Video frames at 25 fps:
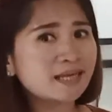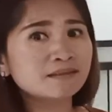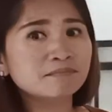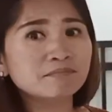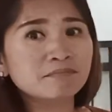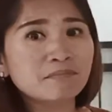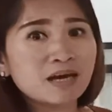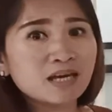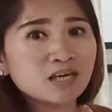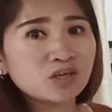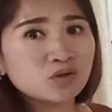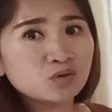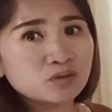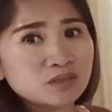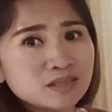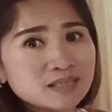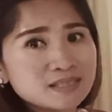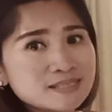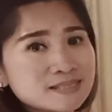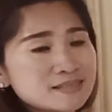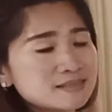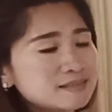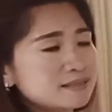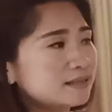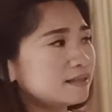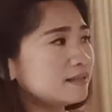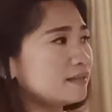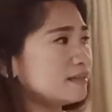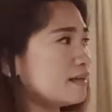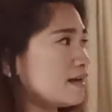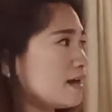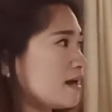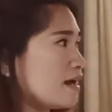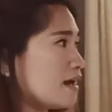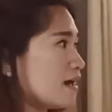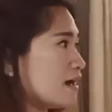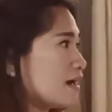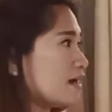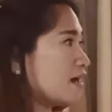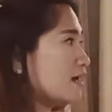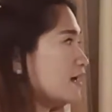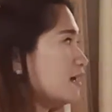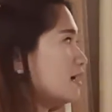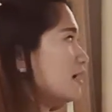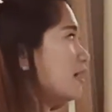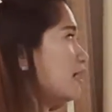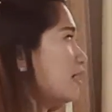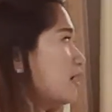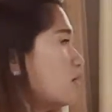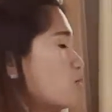and may units din na
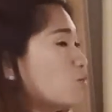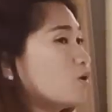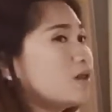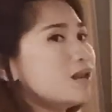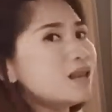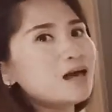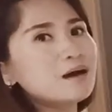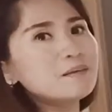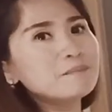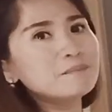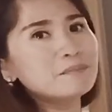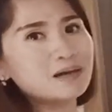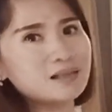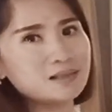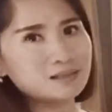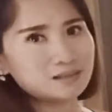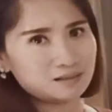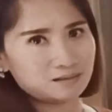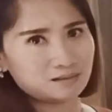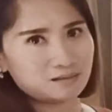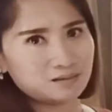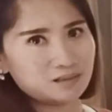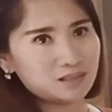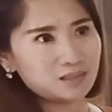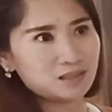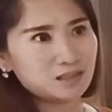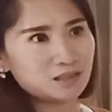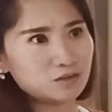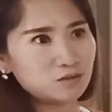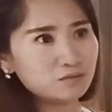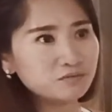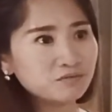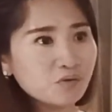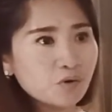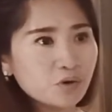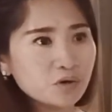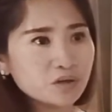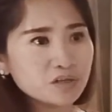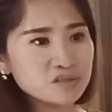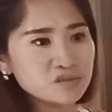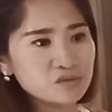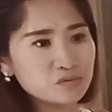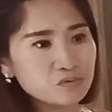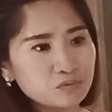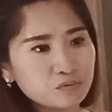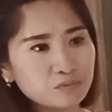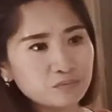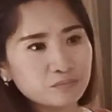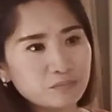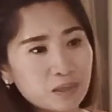uh, walang balcony. And of course,
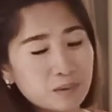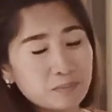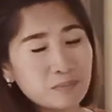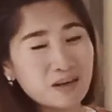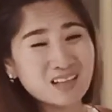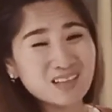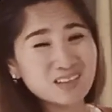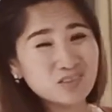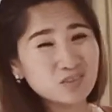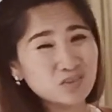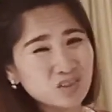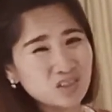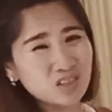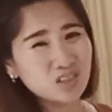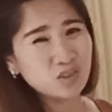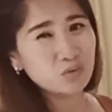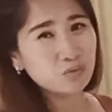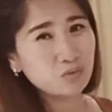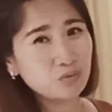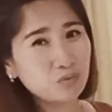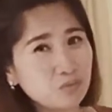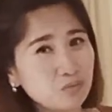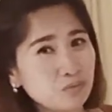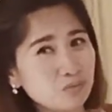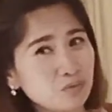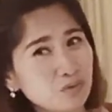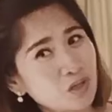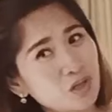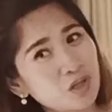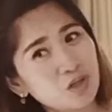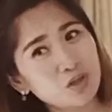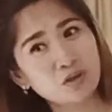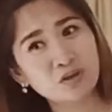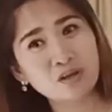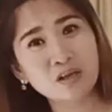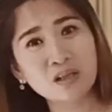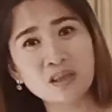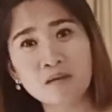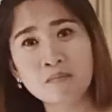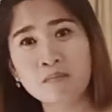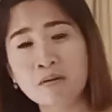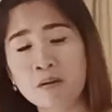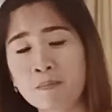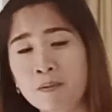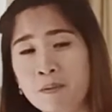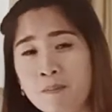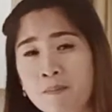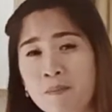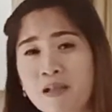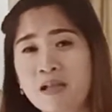kung may balcony yung unit na
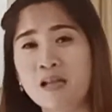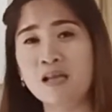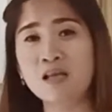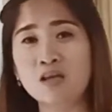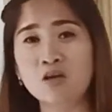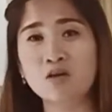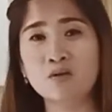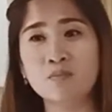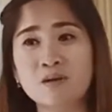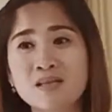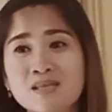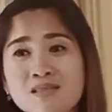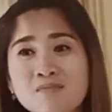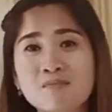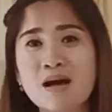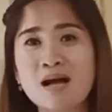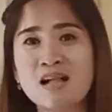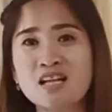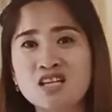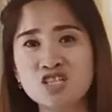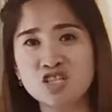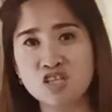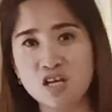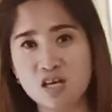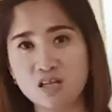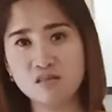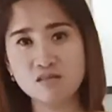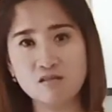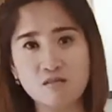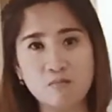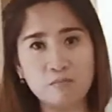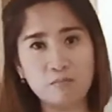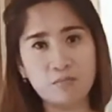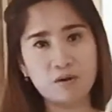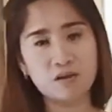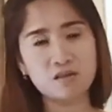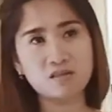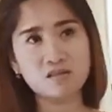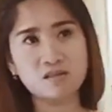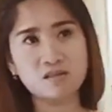mapipili nyo, mas mahal siya as compared